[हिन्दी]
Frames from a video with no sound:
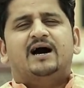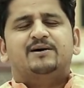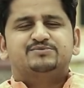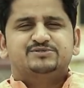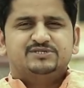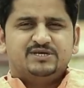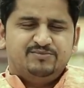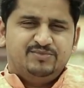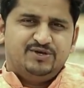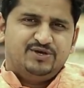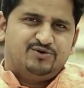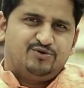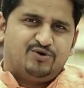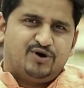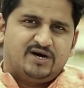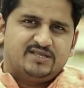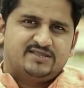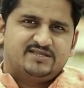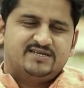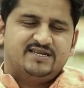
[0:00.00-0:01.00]
आप सभी को
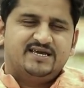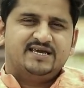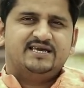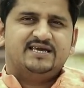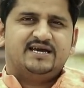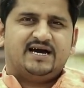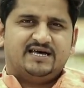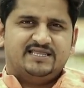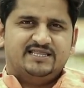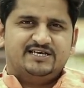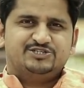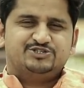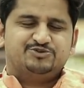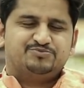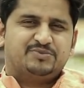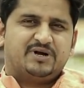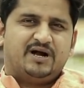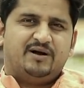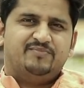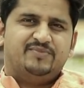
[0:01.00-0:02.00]
अर्थ डे की हार्दिक
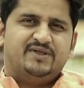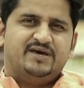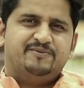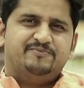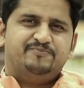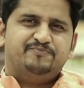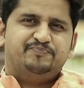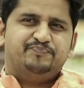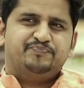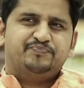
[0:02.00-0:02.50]
शुभकामनाएं